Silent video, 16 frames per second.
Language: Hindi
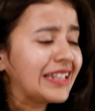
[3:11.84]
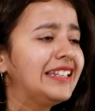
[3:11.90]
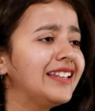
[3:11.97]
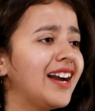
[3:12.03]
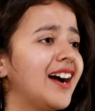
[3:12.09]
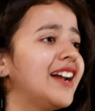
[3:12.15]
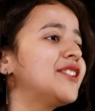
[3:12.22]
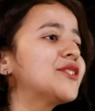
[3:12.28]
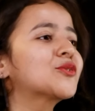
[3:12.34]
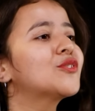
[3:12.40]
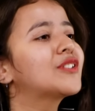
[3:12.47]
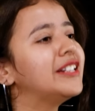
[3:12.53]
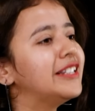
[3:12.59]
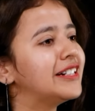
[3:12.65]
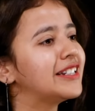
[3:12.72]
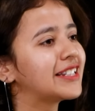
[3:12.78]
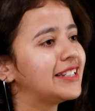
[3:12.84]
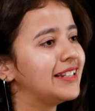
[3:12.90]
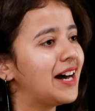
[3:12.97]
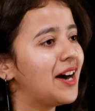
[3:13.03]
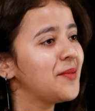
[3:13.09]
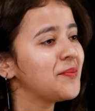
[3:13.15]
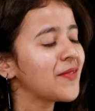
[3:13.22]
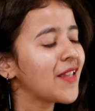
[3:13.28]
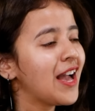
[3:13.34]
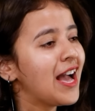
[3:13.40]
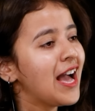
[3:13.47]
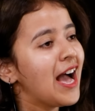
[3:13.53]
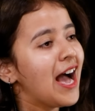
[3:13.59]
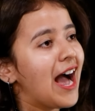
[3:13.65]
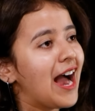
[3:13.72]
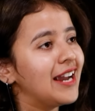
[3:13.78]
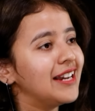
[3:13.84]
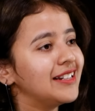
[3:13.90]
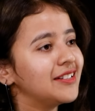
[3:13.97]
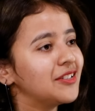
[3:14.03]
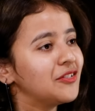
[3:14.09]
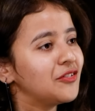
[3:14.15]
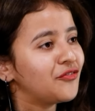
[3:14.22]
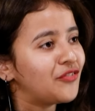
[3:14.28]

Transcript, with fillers: किया एंड इसको क्लियर किया एंड